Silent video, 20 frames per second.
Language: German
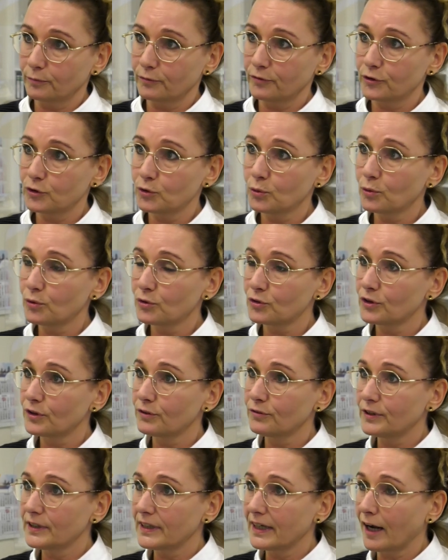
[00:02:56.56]
versuchen
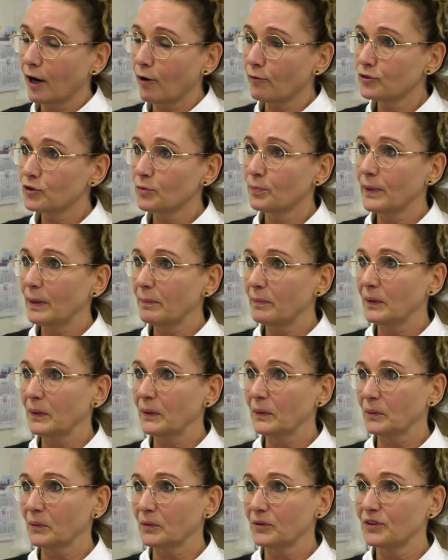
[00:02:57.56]
sie wieder
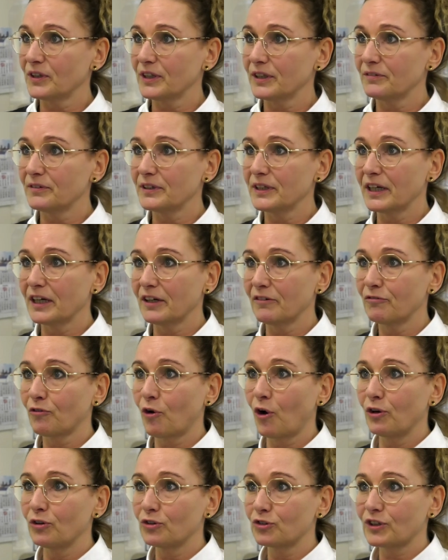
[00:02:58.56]
aufzupäppeln und hier wieder
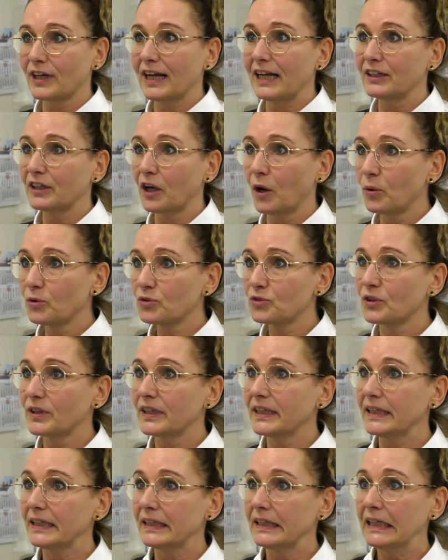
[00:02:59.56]
freudenstrahlend
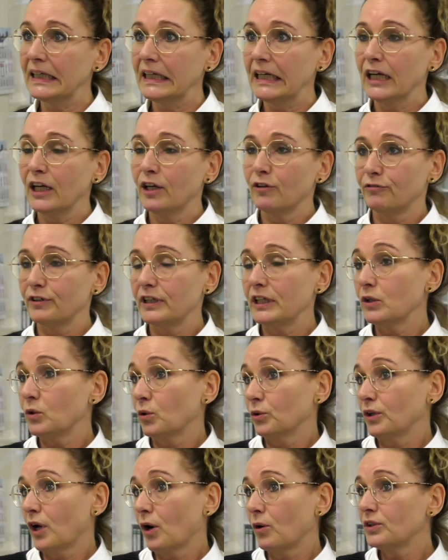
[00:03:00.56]
rauszugehen. Viele
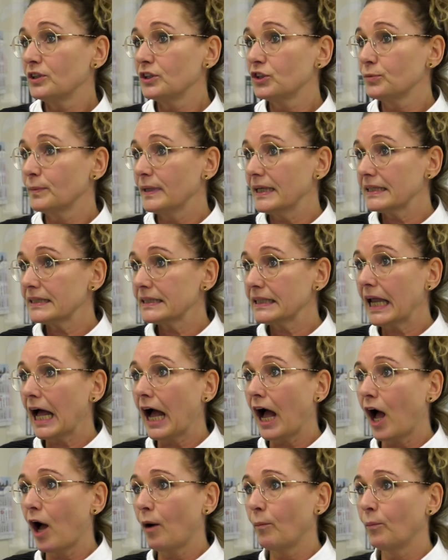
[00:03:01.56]
Kunden auch, die Schmerzen
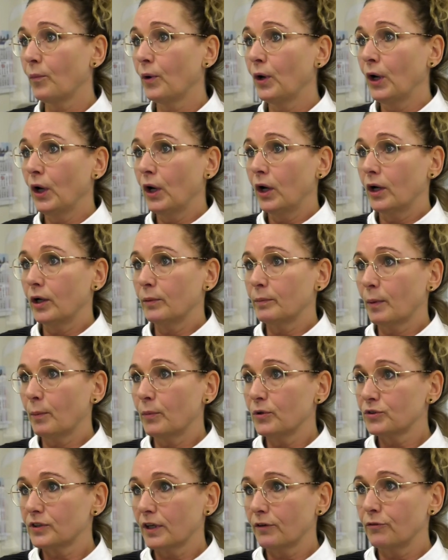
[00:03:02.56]
haben. Man
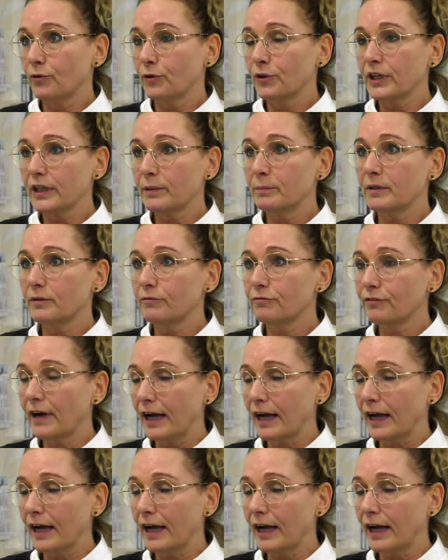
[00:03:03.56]
muss da wirklich mit einer